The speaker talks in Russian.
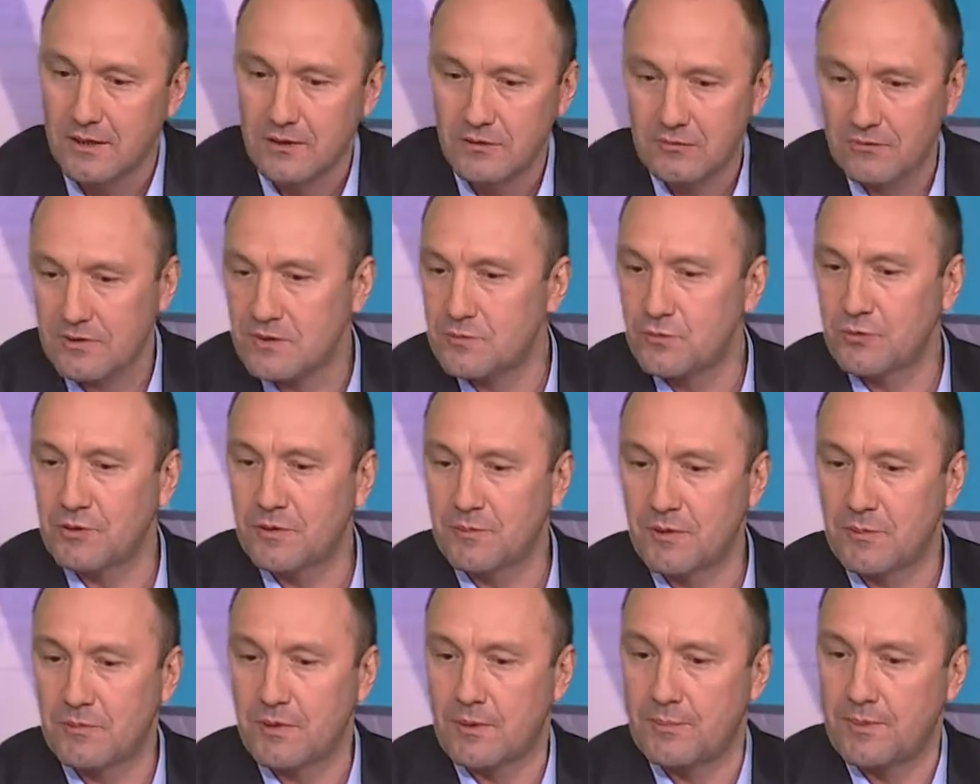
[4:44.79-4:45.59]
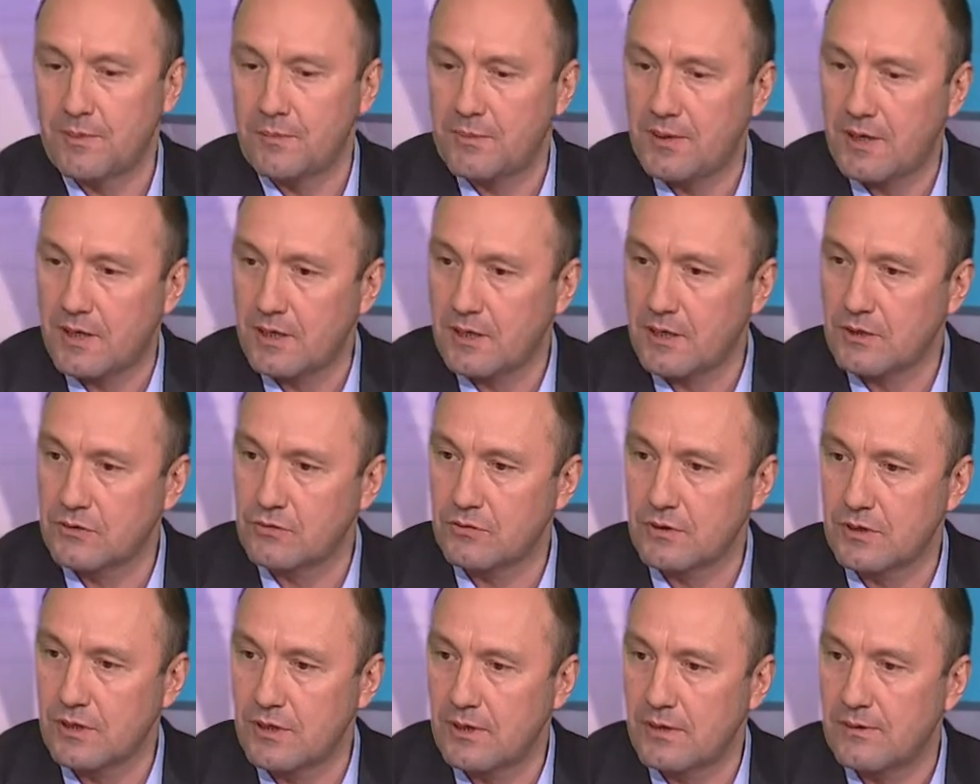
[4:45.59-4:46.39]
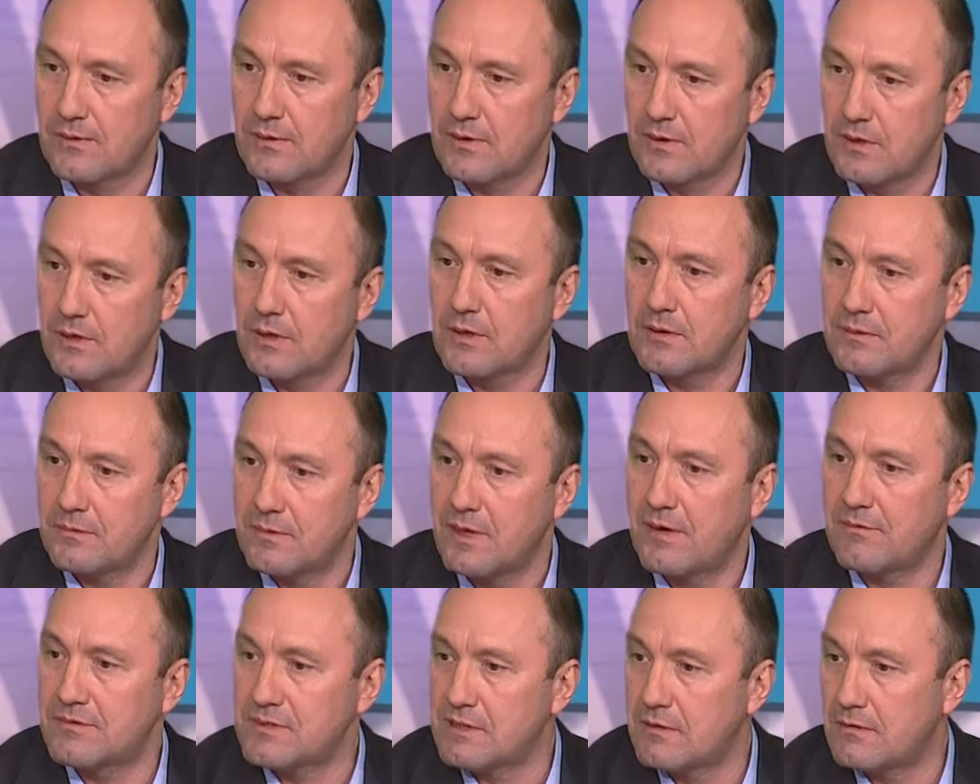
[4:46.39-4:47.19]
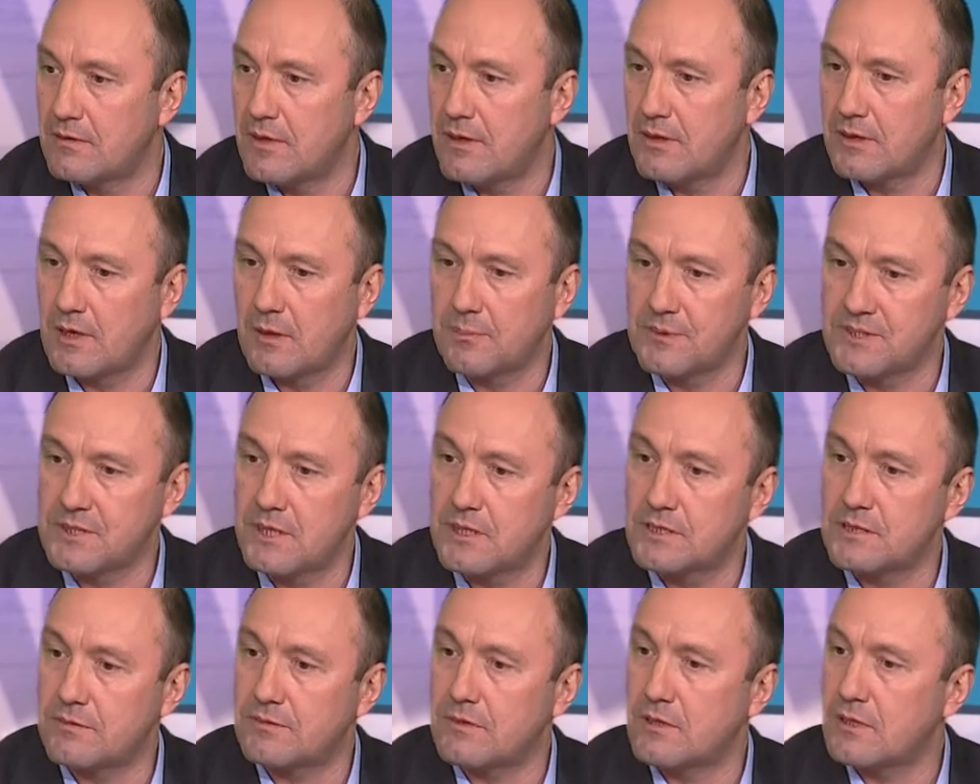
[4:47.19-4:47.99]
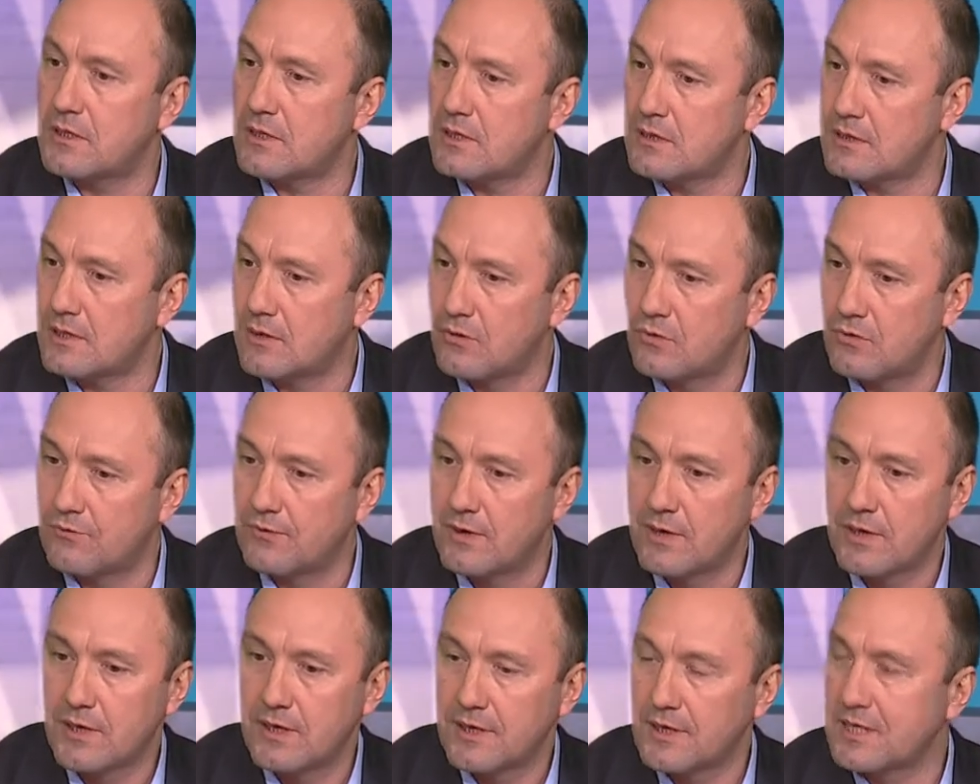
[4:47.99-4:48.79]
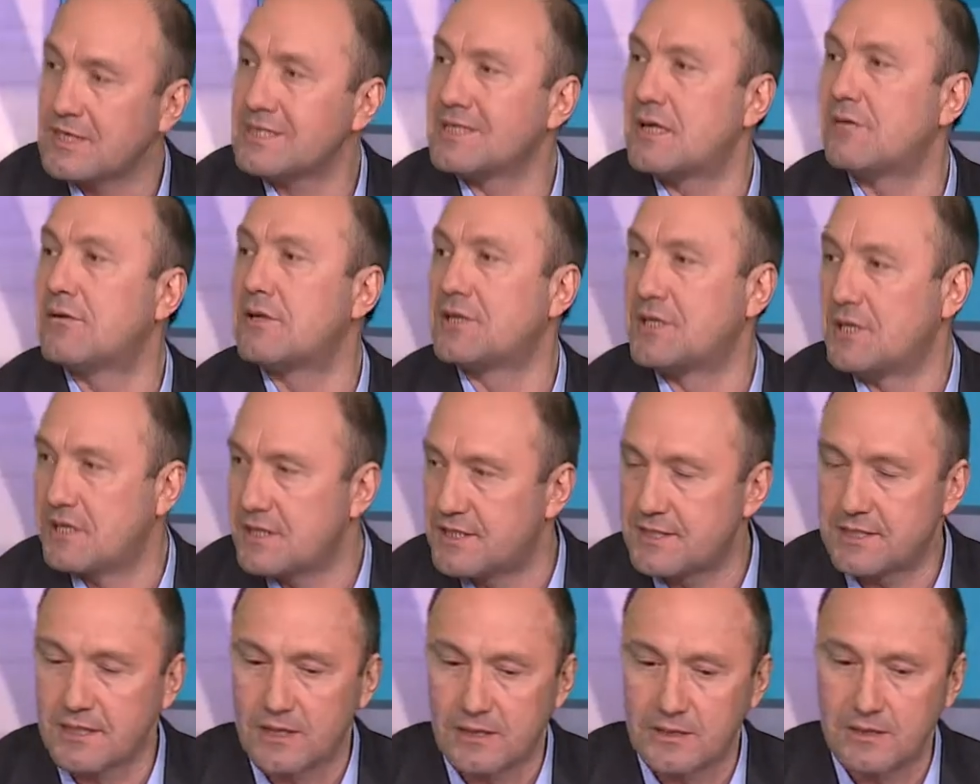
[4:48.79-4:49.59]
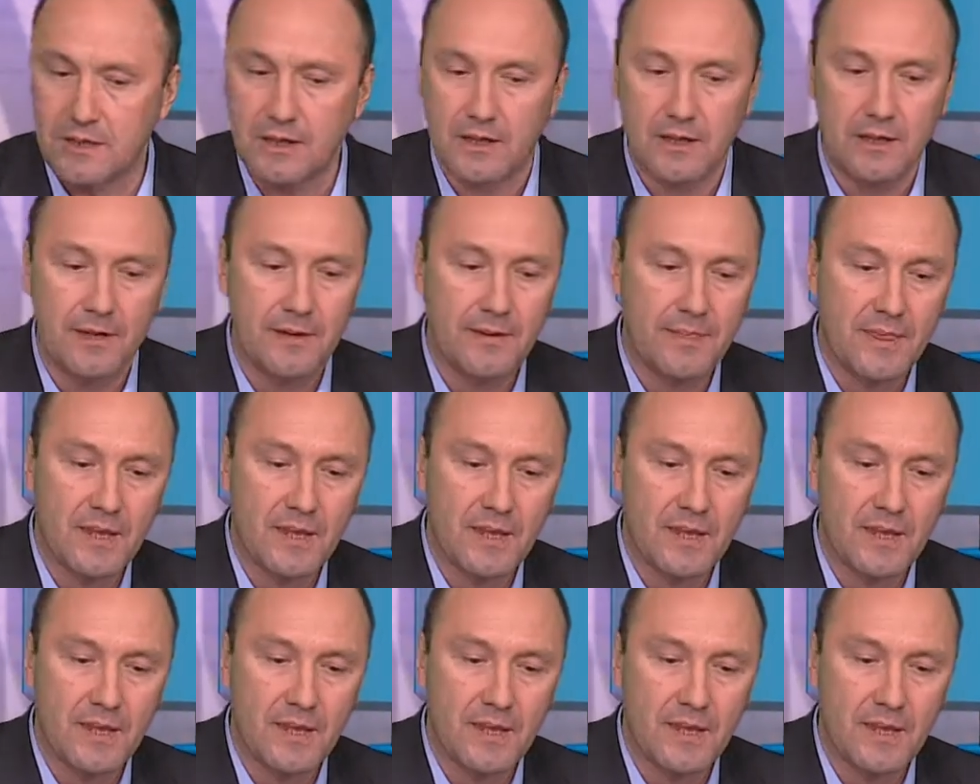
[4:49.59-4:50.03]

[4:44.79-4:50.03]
Ну, возьму, например, предприятие, которое э, я возглавляю как председатель Совета директоров, Ярославль Телесеть. Да?